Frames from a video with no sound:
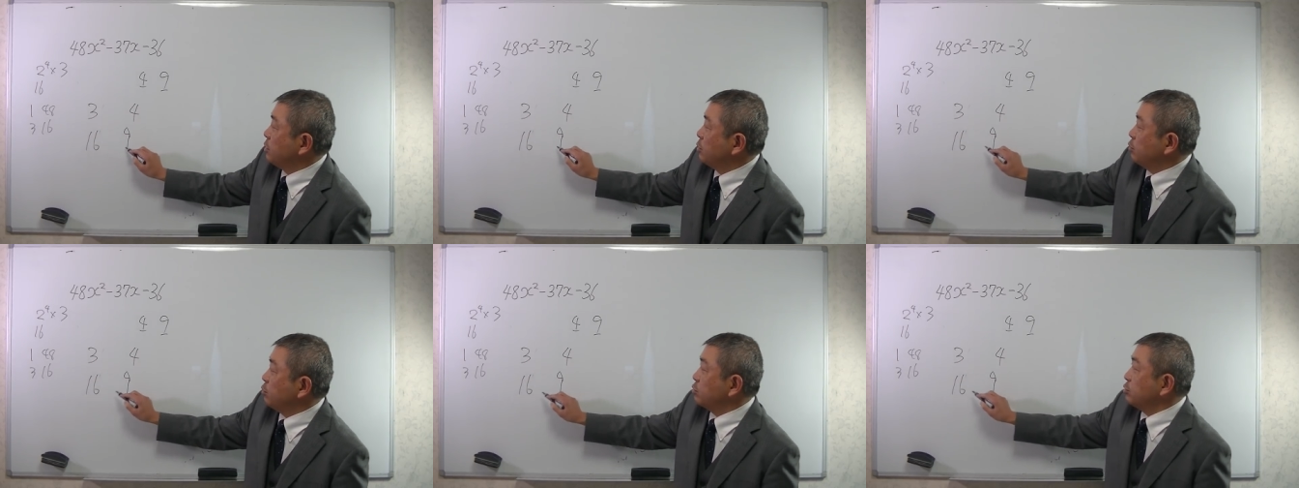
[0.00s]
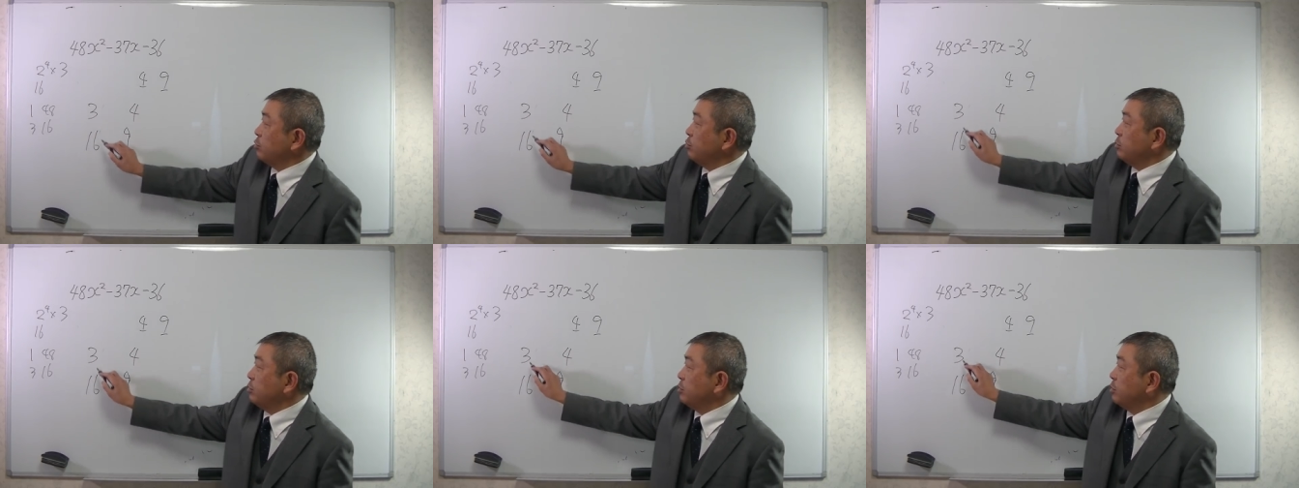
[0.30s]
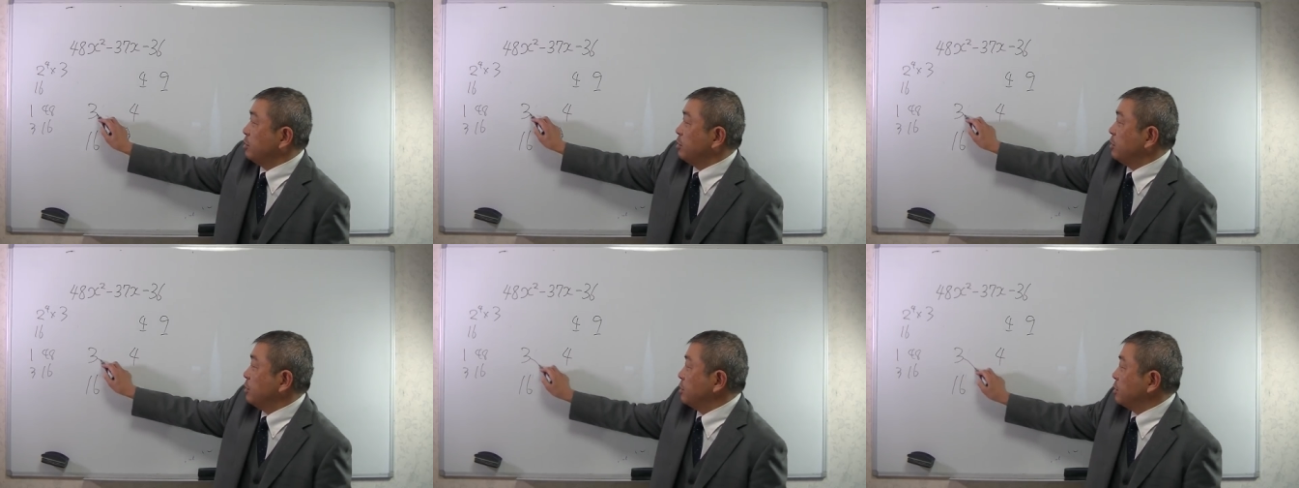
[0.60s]
そうすると
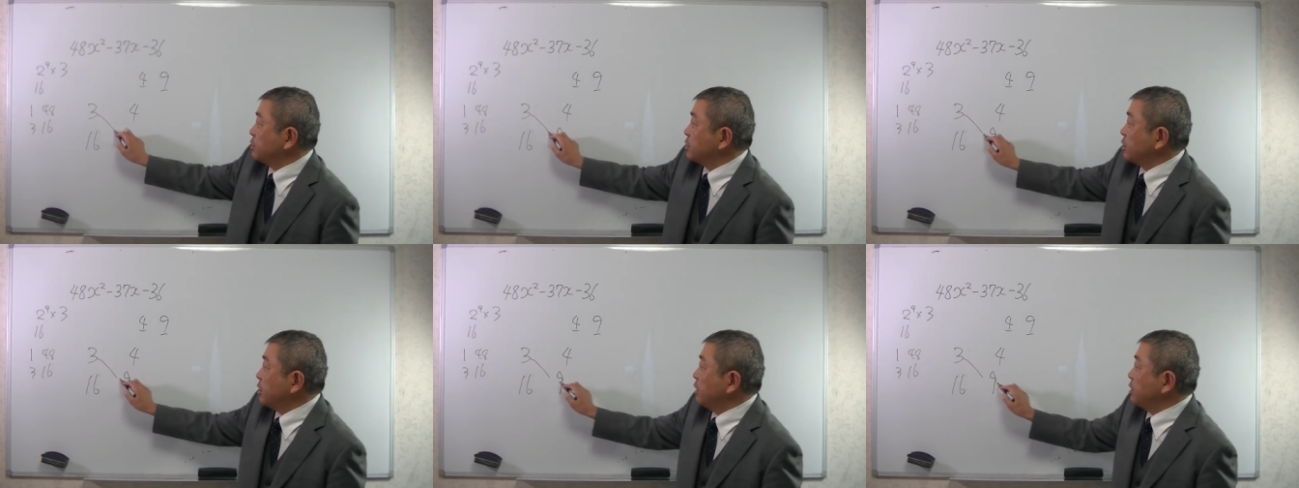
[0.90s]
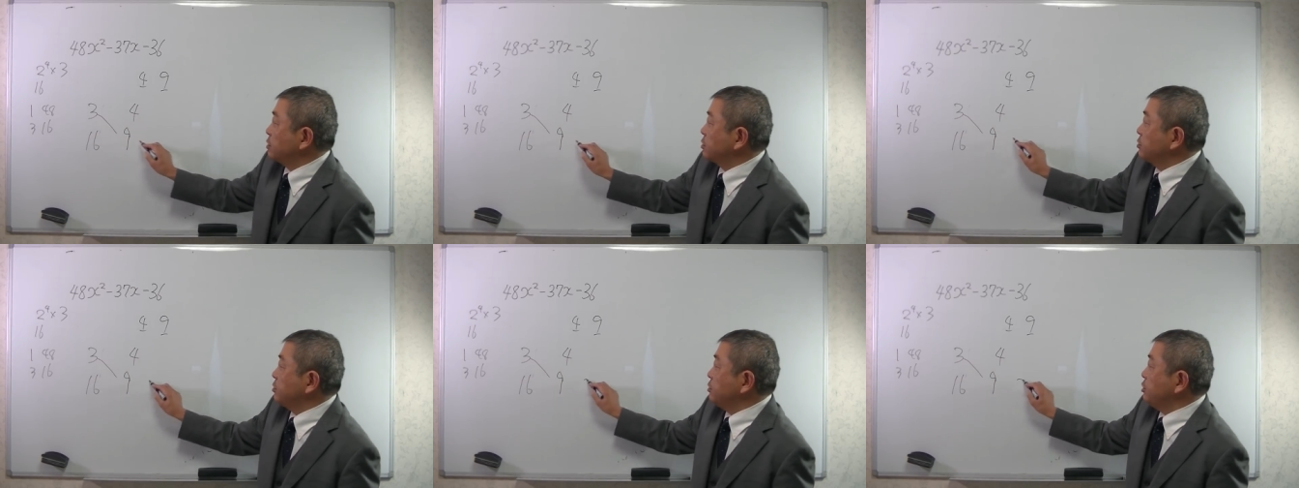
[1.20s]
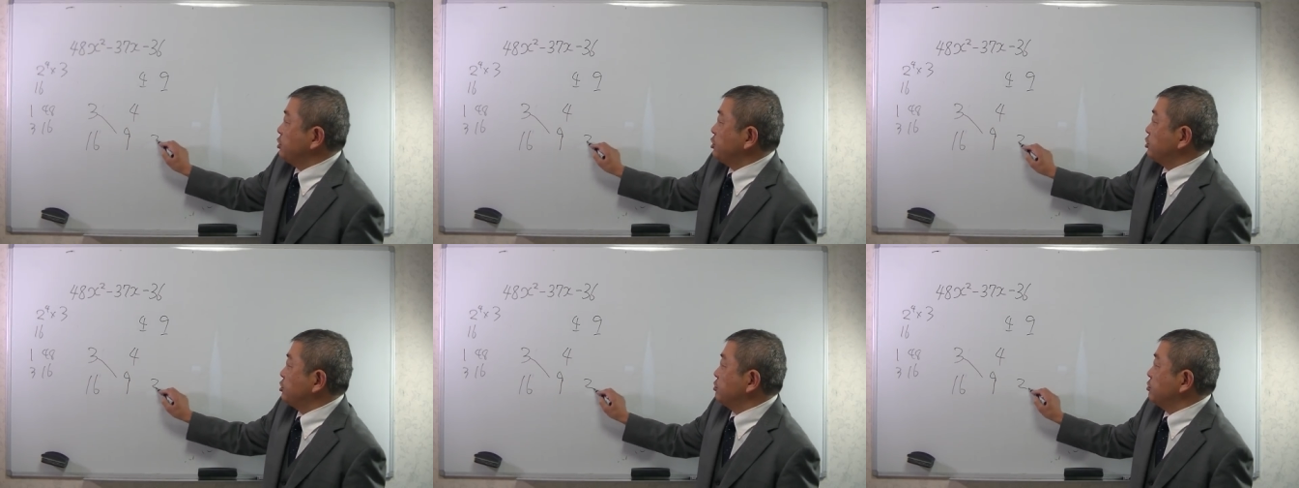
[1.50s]
3
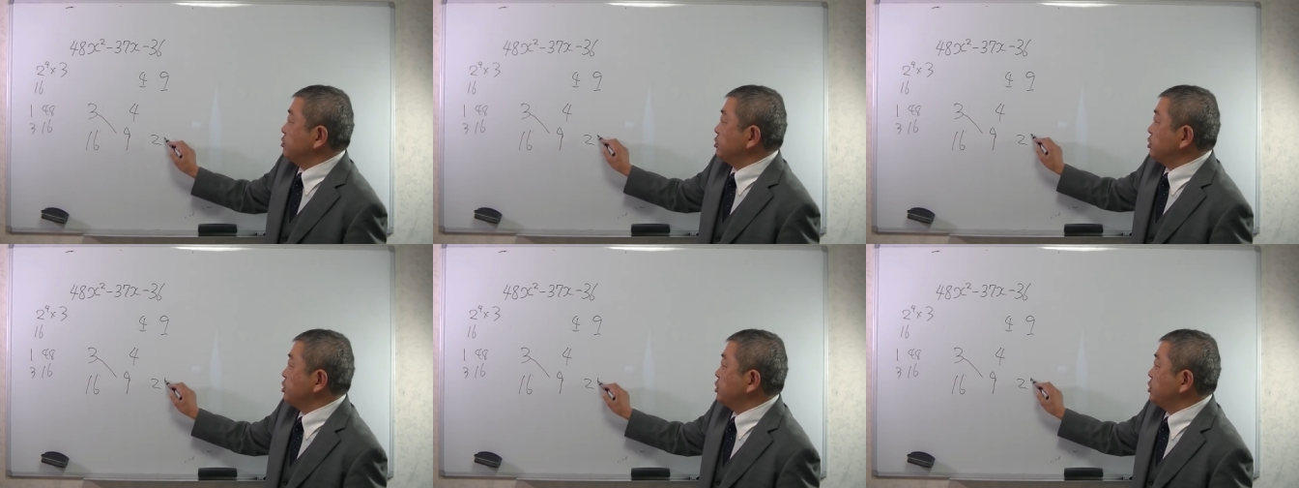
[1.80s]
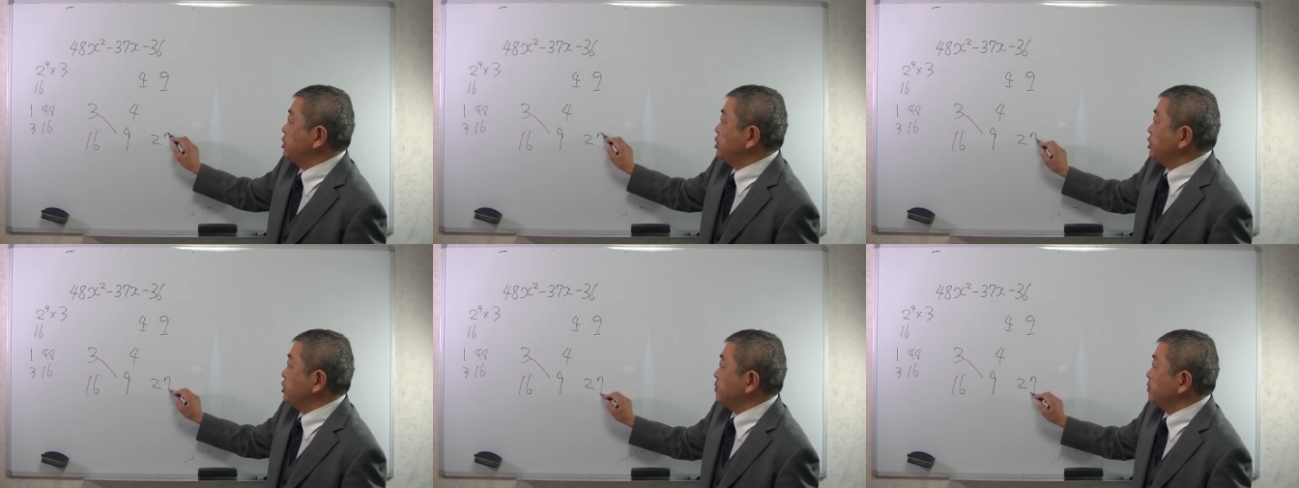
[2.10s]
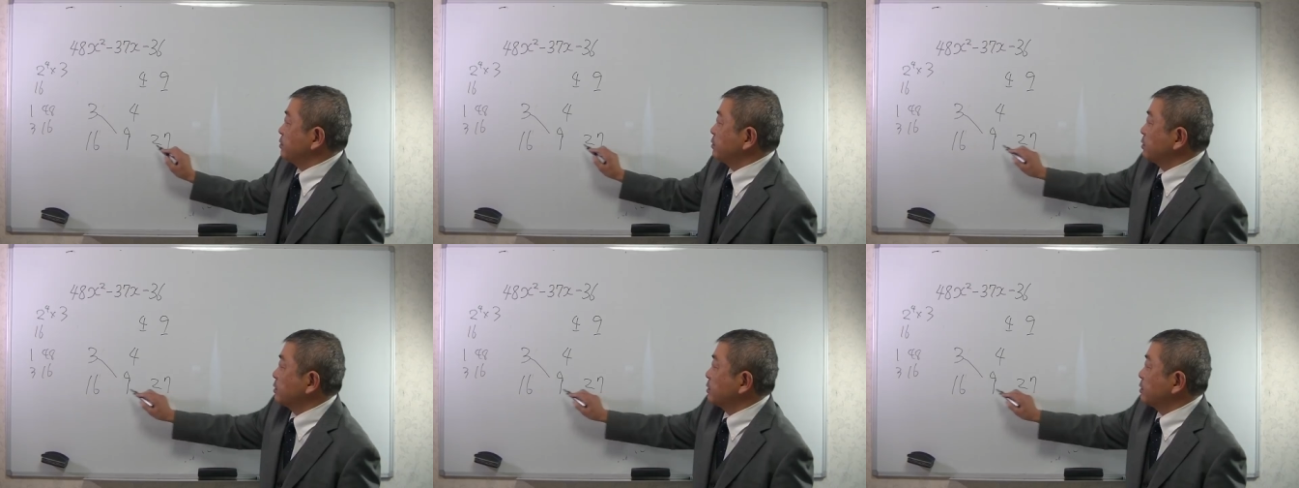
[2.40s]
9